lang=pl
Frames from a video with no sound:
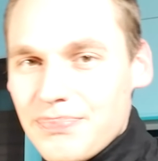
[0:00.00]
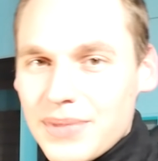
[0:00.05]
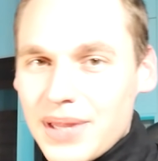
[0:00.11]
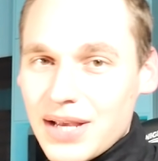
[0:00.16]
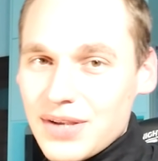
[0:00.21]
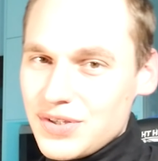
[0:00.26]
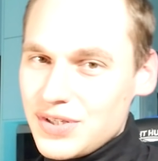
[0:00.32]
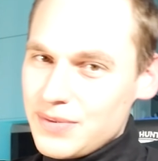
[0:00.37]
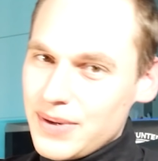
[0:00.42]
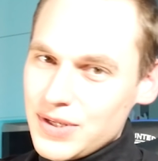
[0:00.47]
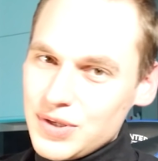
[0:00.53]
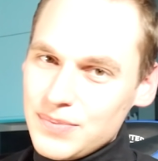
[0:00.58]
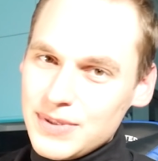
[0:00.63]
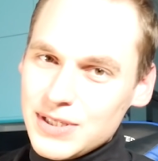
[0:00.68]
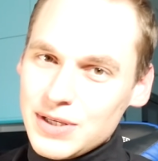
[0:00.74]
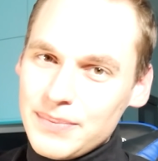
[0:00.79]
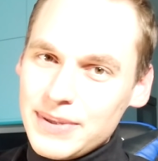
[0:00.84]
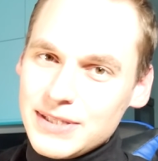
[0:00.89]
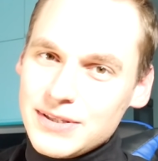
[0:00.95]
Także zobaczymy
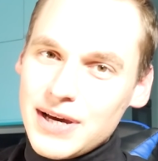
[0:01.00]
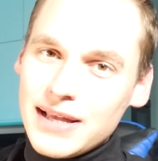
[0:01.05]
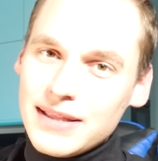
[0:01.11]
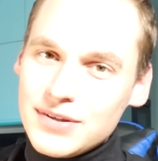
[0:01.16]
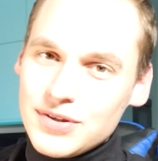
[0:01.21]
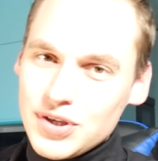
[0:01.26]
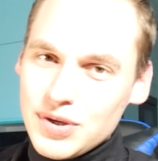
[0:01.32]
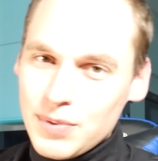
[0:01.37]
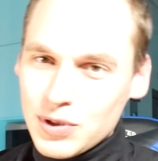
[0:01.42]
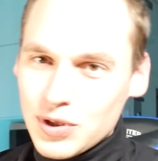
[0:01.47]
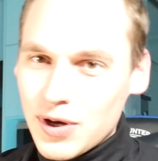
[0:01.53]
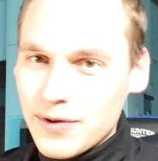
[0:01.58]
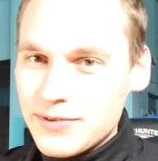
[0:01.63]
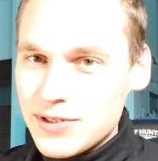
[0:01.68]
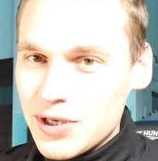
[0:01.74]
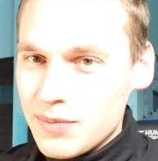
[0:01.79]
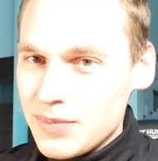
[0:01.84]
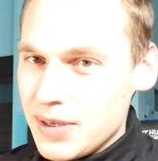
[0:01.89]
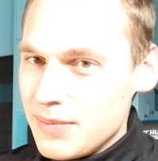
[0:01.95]
sobie, co
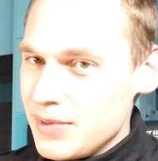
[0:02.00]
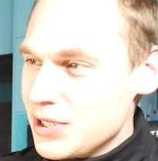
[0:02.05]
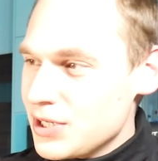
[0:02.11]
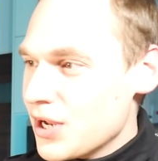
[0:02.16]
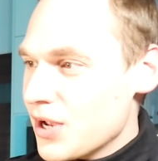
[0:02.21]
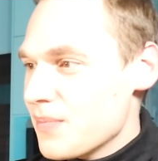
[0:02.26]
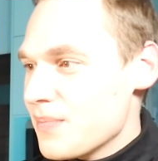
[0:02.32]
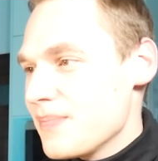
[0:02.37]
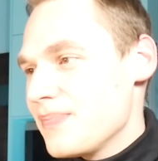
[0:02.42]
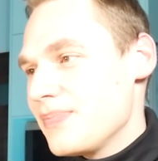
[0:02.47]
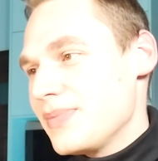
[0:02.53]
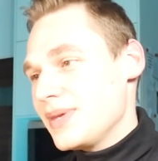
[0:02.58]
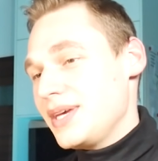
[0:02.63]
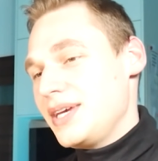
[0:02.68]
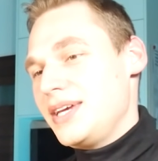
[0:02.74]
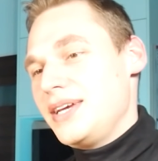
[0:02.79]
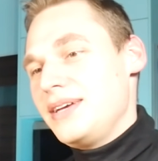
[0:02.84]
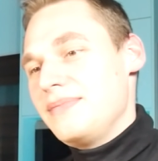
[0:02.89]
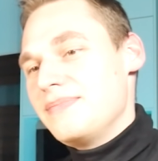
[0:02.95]
antyszczepionkowcy o mnie myślą
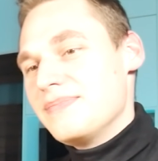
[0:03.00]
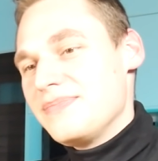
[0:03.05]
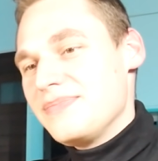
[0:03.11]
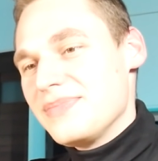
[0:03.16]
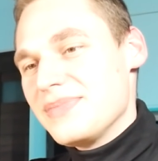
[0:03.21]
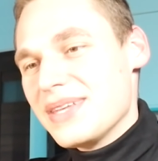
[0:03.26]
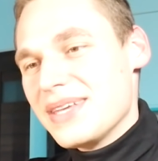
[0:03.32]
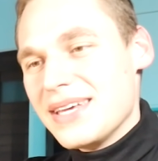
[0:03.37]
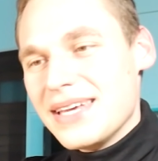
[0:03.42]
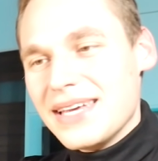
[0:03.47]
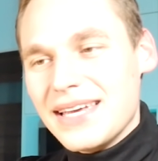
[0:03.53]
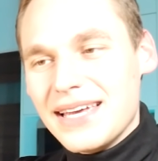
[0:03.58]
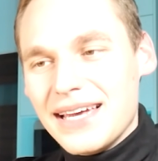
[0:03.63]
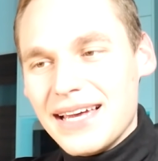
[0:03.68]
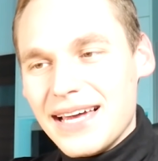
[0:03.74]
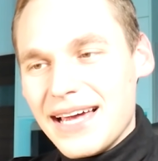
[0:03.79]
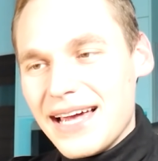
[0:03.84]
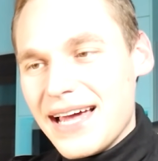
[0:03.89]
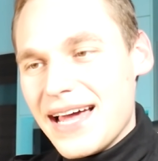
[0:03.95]
i
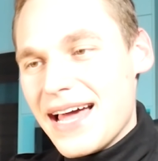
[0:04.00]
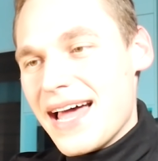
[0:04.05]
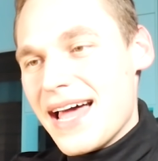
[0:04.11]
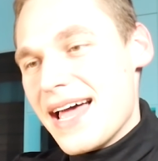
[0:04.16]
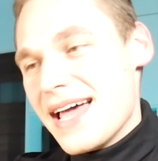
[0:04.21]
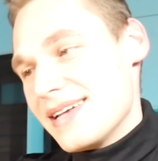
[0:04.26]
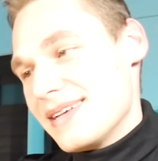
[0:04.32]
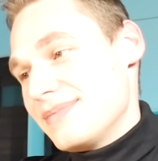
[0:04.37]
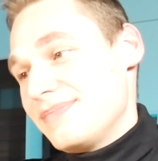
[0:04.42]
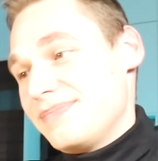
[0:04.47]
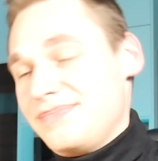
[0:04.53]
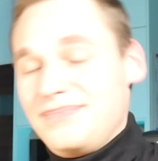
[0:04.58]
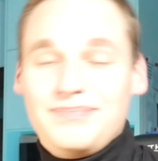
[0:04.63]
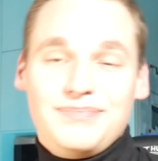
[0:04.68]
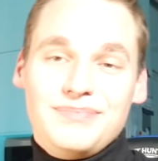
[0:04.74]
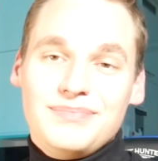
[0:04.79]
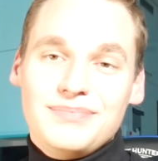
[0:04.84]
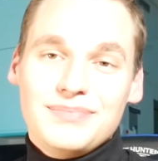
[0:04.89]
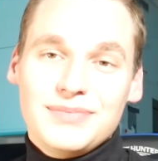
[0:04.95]
e,
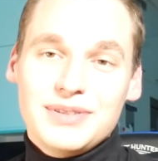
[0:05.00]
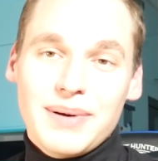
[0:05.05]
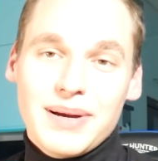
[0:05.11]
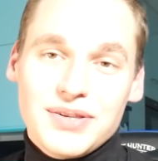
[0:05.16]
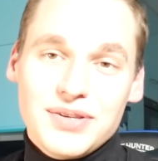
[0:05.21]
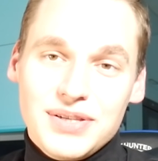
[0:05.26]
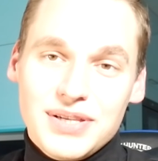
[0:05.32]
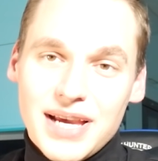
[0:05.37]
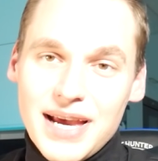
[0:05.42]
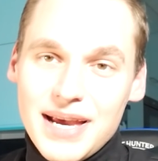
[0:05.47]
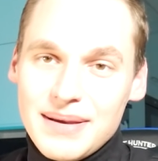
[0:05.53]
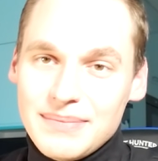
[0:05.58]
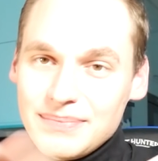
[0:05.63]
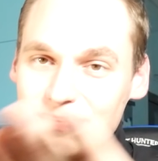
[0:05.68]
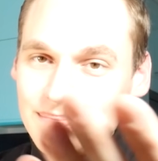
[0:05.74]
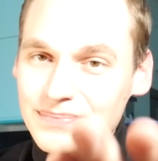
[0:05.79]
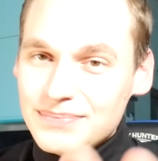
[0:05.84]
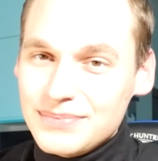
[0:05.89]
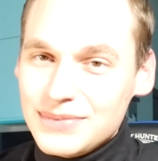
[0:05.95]
zobaczycie,
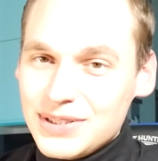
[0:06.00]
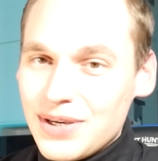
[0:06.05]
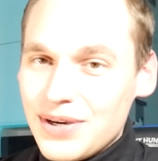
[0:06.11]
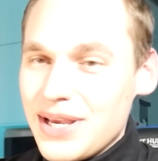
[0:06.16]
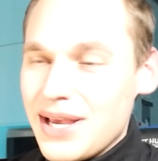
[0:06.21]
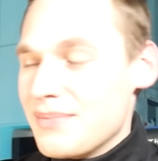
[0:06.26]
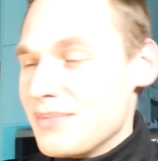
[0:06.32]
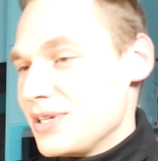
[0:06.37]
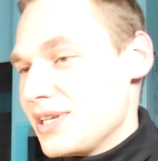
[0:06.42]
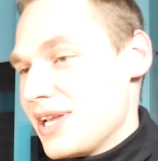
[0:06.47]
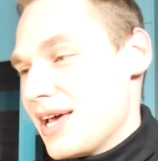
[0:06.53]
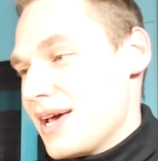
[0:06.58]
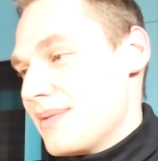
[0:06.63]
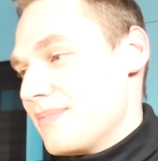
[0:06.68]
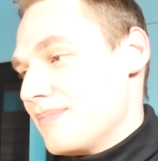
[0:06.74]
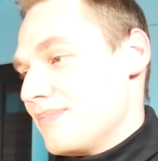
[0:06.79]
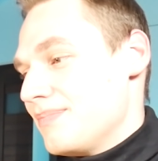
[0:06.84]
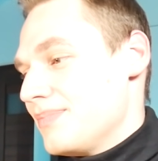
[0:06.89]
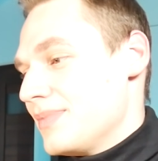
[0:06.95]
co ja
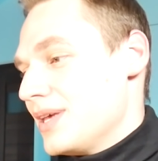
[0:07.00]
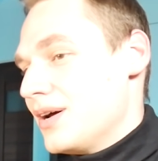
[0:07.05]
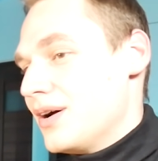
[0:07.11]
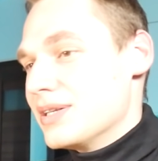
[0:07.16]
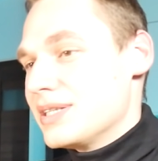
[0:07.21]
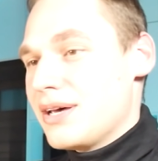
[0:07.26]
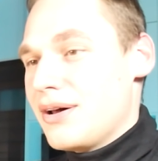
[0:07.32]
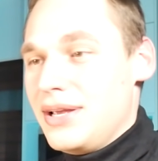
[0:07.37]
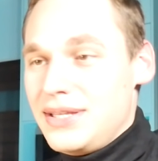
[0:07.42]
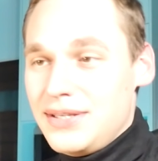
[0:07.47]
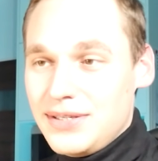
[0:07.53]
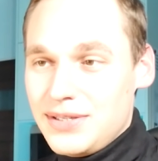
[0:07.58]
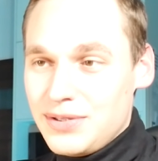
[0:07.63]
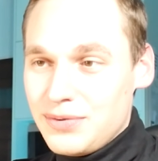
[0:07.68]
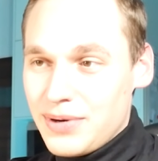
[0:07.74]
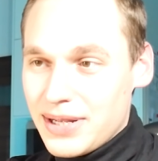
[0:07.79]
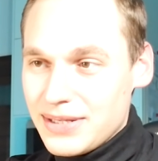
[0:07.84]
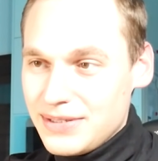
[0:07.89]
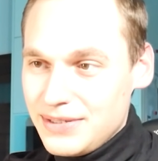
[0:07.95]
myślę o całej tej
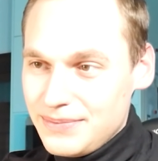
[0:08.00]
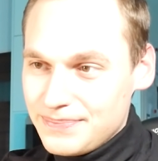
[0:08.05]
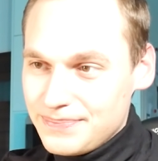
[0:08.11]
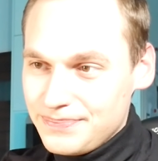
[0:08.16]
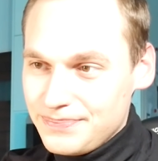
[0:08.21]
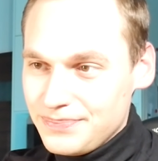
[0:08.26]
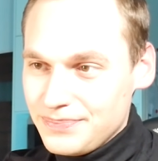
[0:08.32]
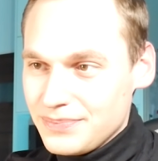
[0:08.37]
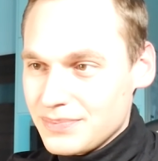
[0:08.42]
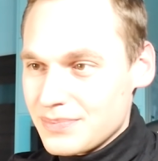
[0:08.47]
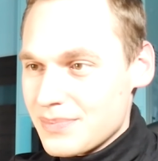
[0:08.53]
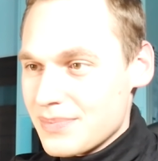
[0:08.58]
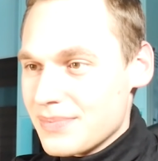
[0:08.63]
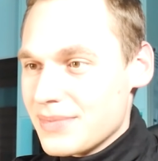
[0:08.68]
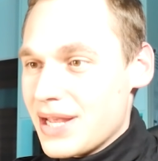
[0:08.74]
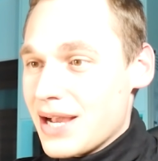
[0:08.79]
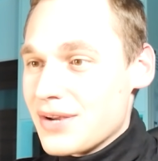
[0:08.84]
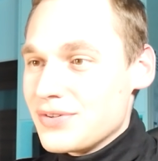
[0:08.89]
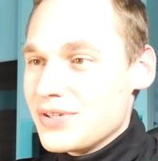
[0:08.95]
sytuacji.
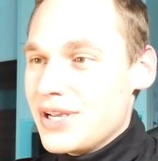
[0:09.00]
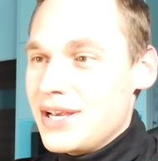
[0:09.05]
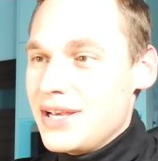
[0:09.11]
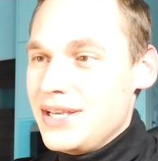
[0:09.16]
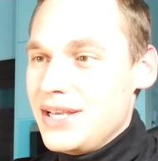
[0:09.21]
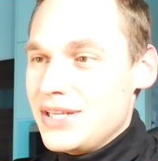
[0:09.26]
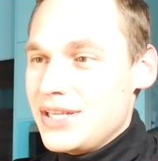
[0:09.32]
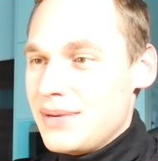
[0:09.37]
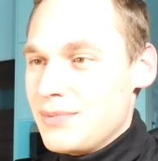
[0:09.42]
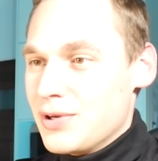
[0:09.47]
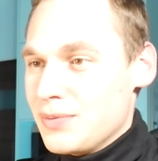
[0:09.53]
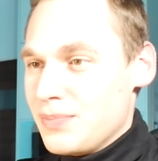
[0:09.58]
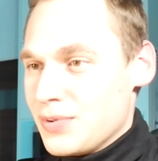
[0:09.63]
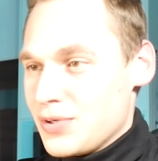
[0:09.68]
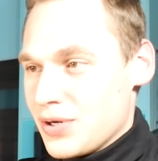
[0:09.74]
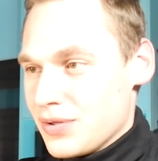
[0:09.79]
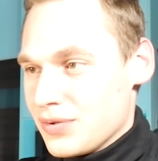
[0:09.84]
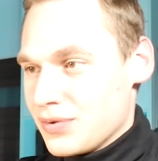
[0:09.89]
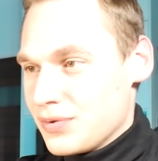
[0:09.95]
Także jedziemy od
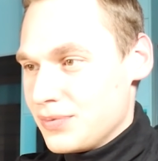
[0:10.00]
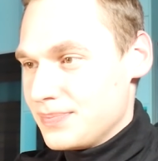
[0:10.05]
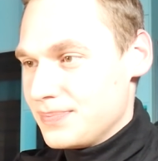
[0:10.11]
początku.